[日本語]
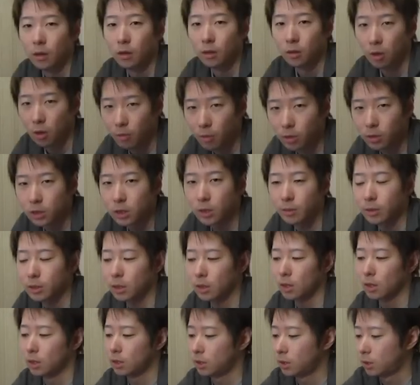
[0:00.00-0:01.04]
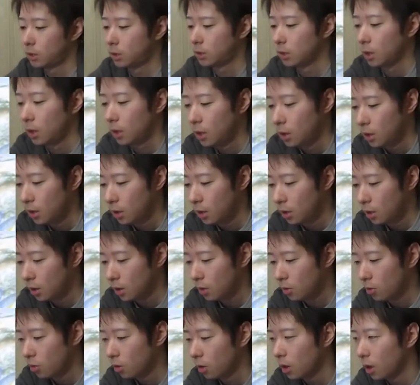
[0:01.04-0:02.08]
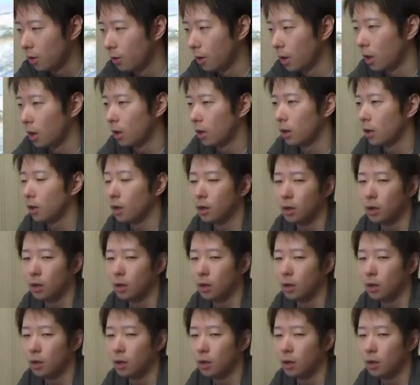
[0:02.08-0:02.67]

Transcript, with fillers: どうもこんにちは、まさんです。えー、今回は、